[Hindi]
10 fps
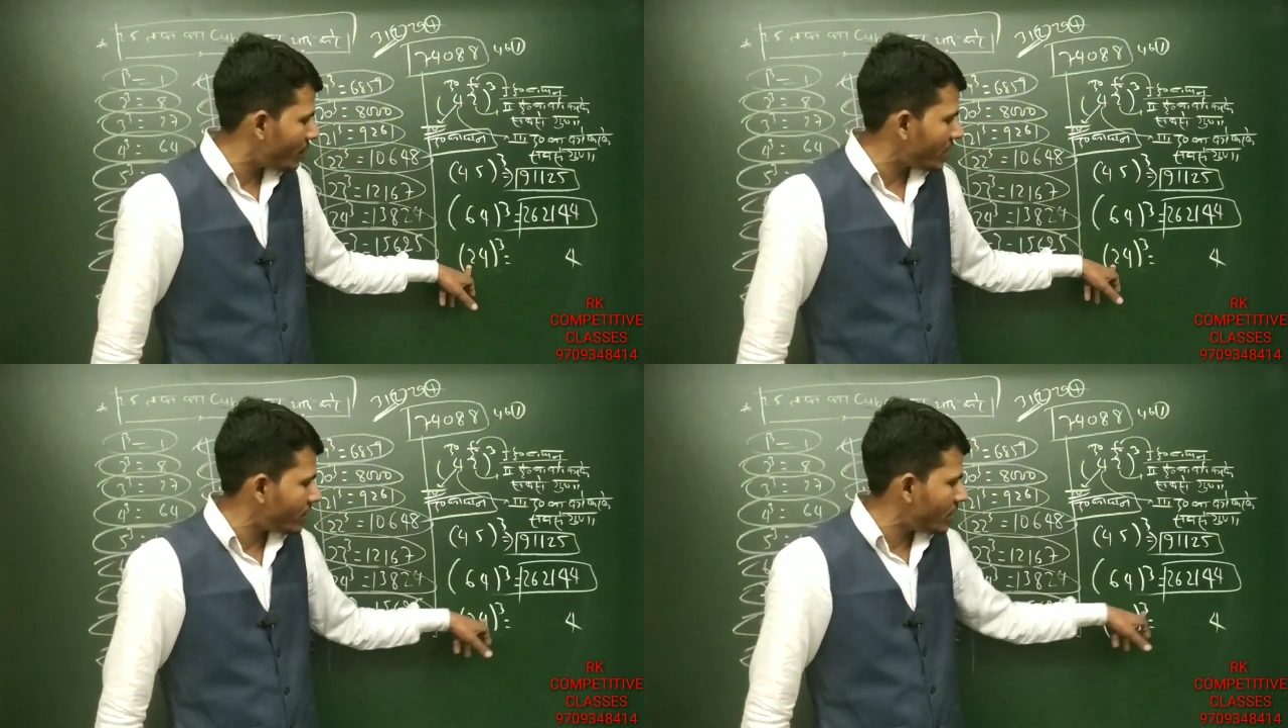
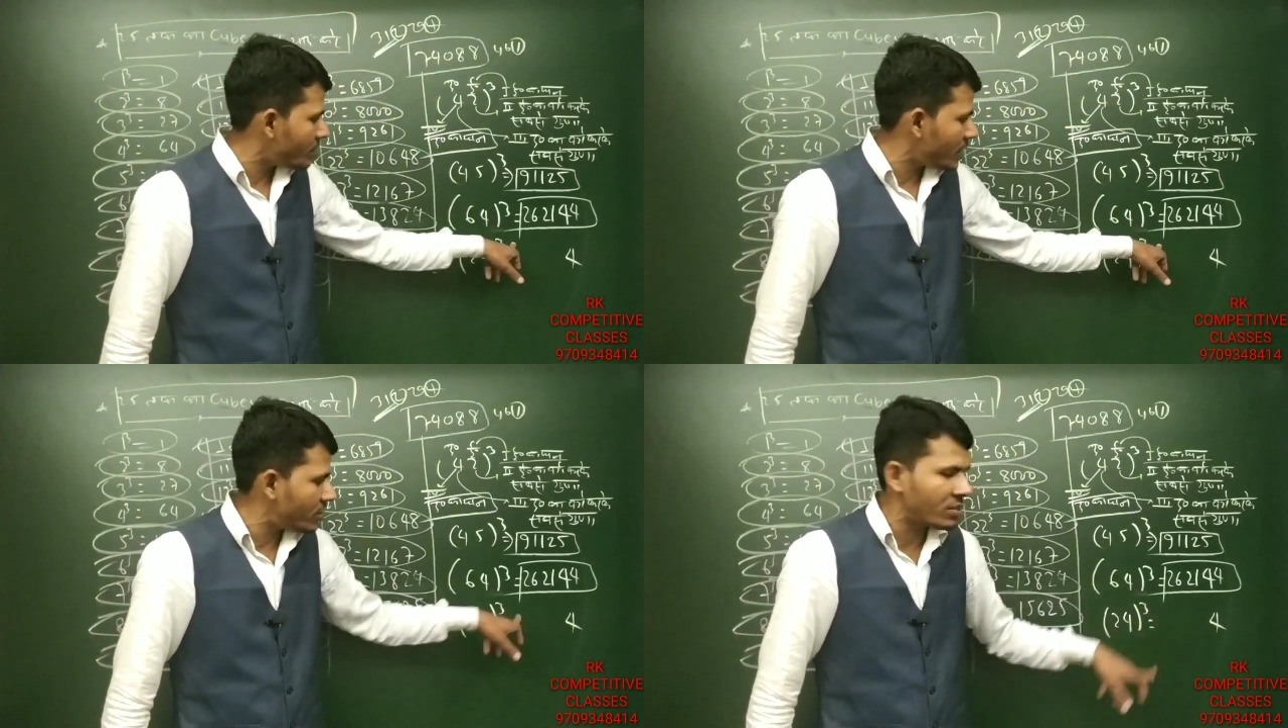बत्तीस
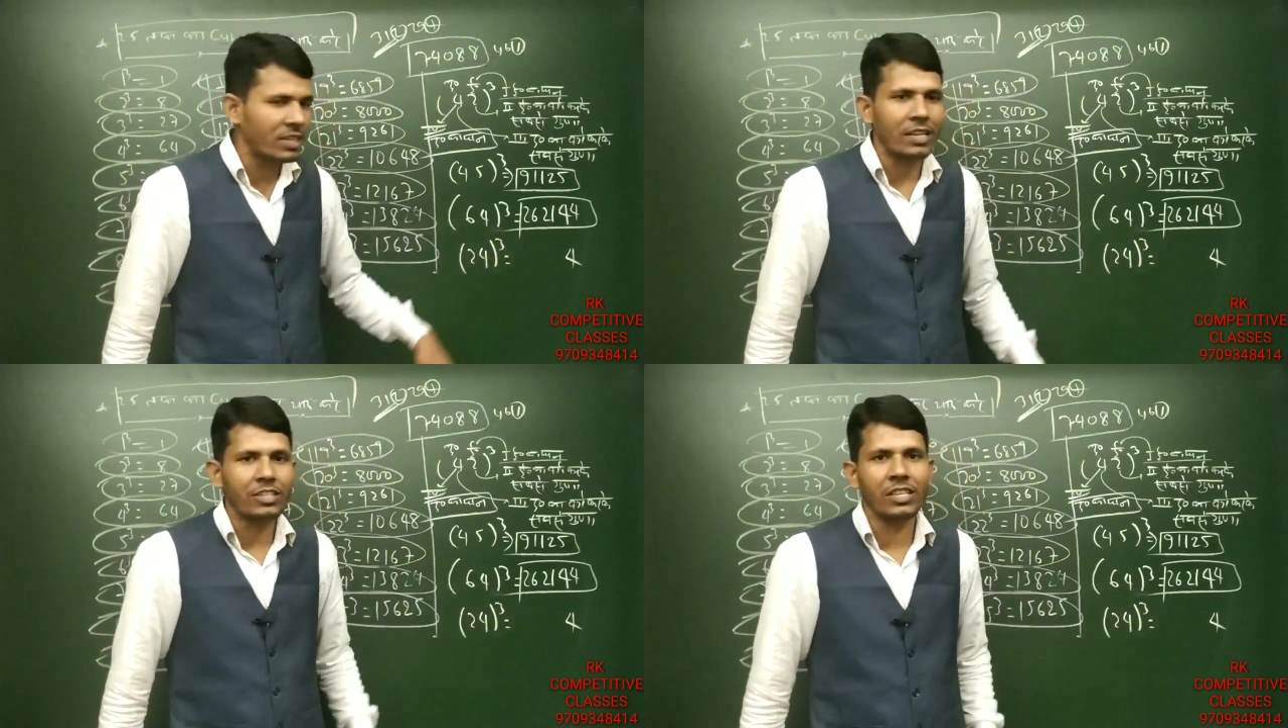बत्तीस
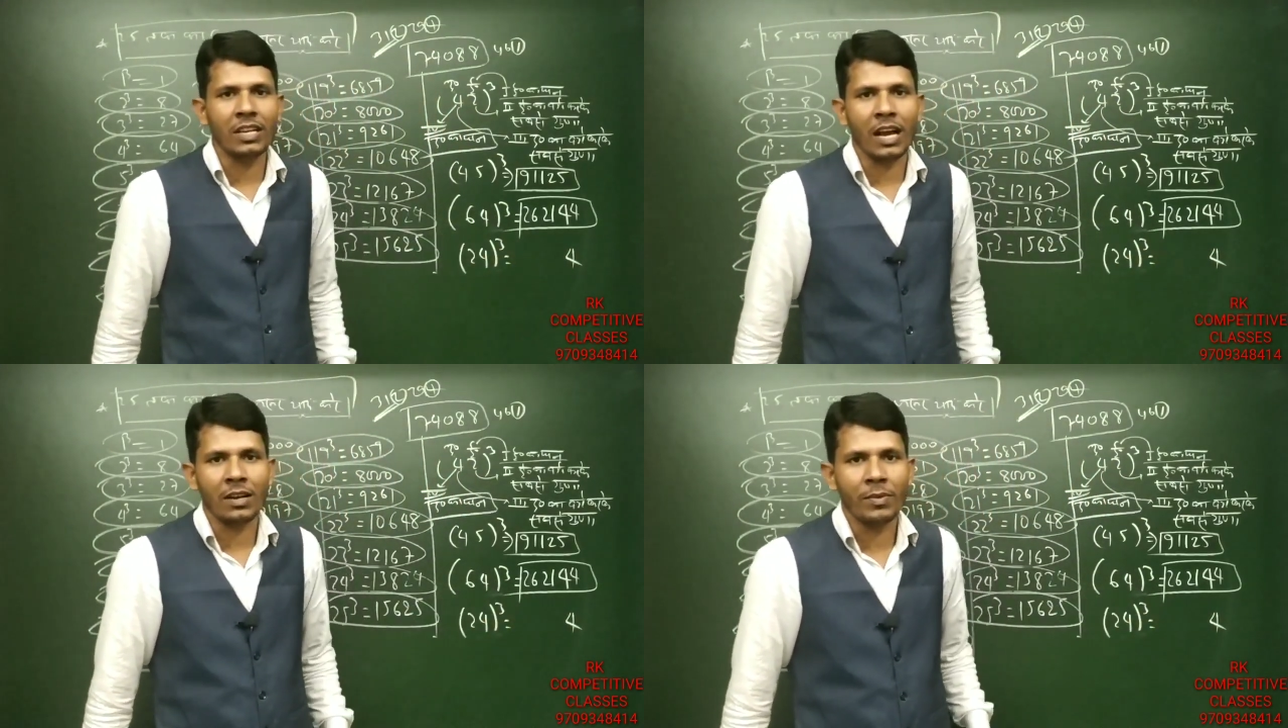दिया
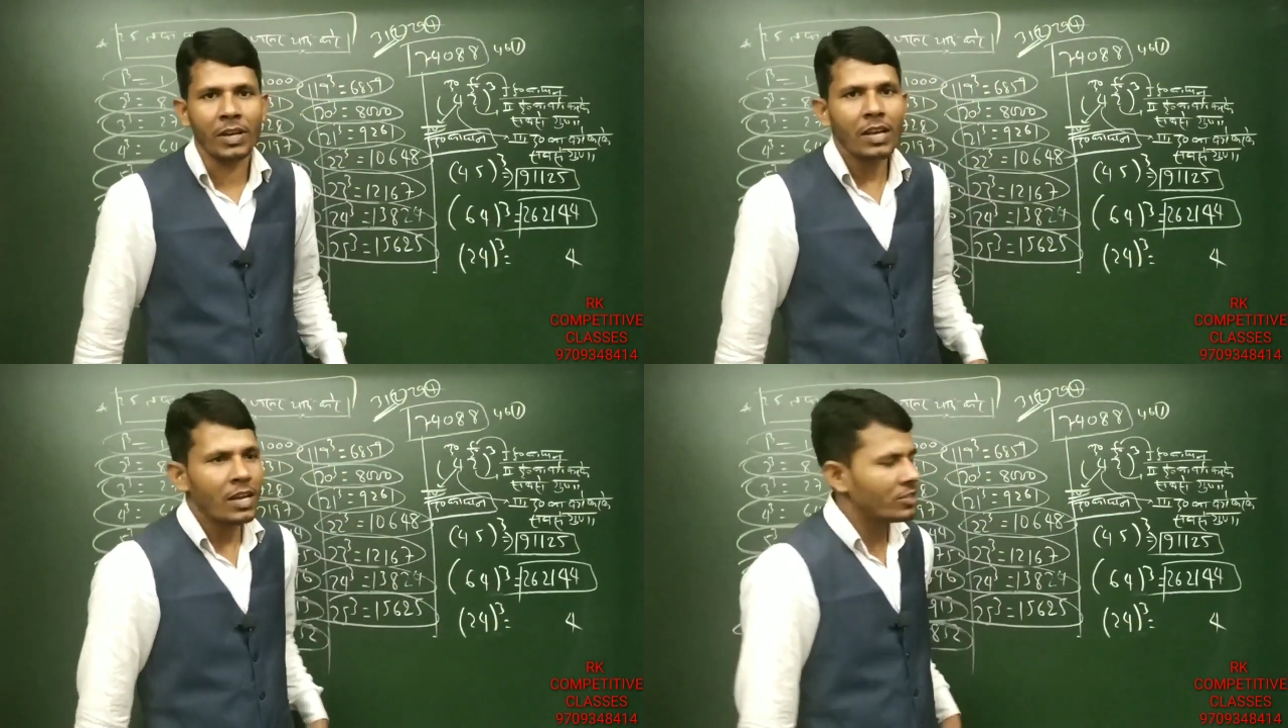छियानवे
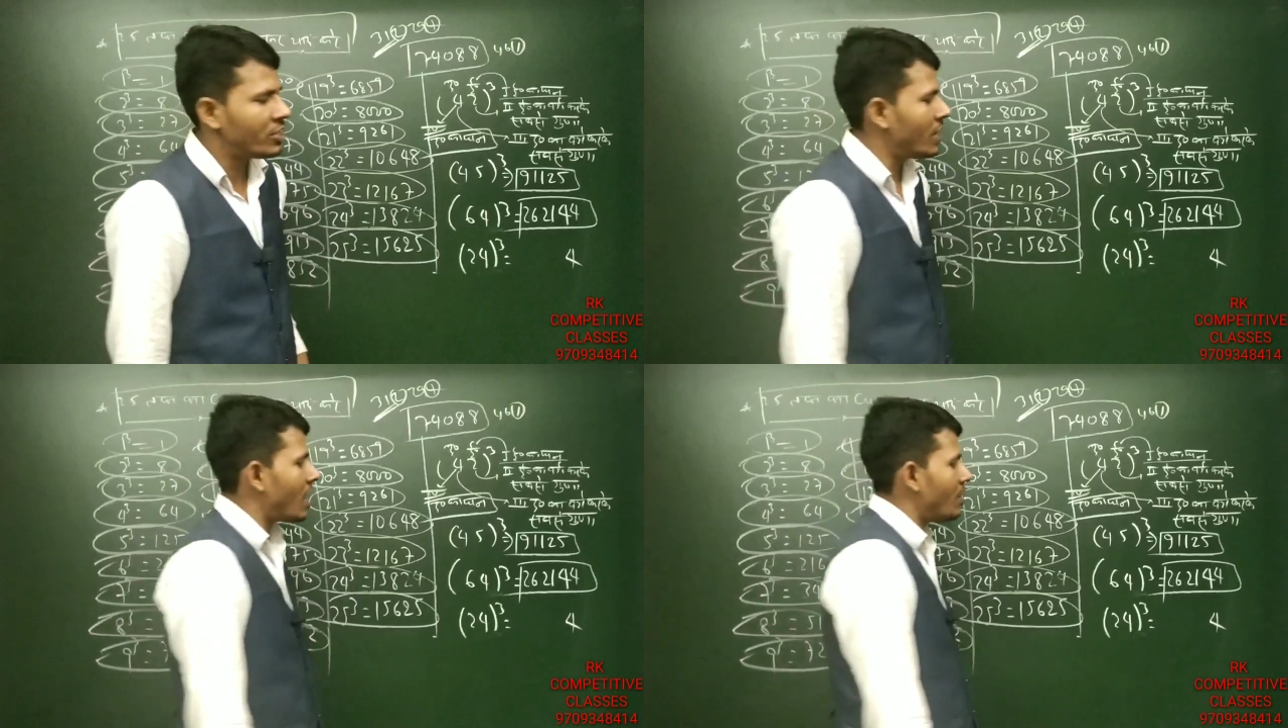
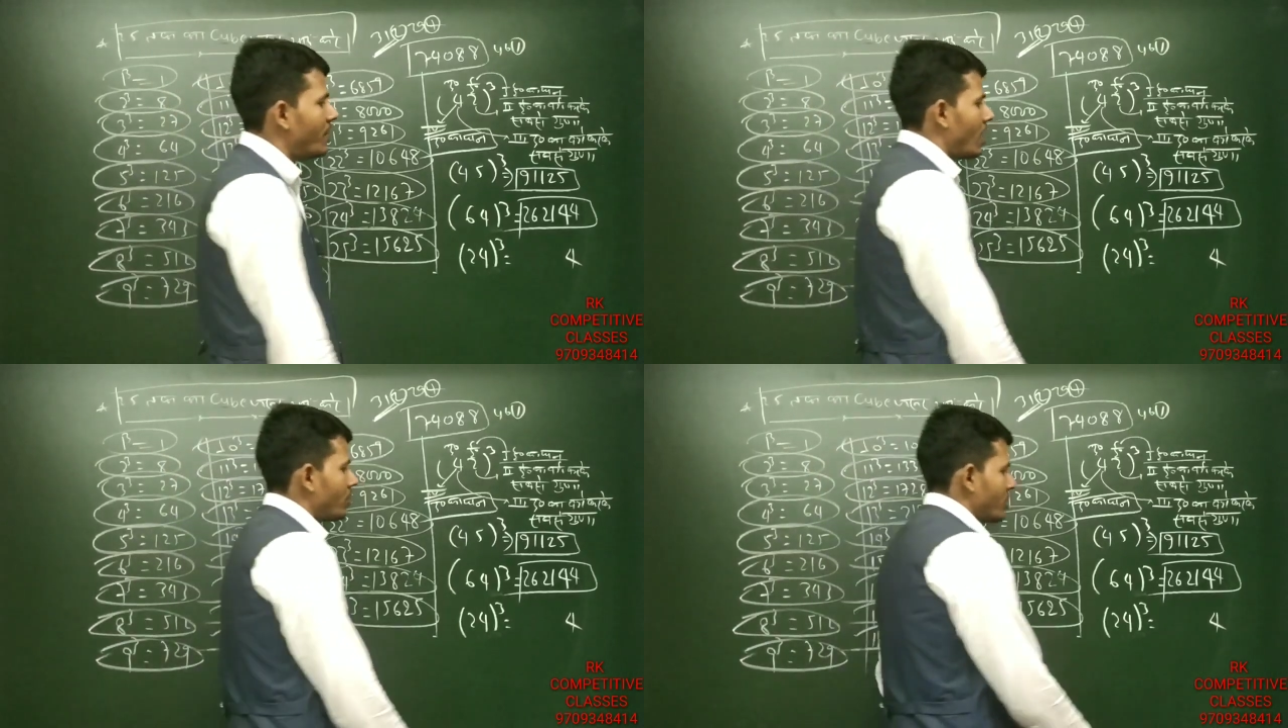छियानवे और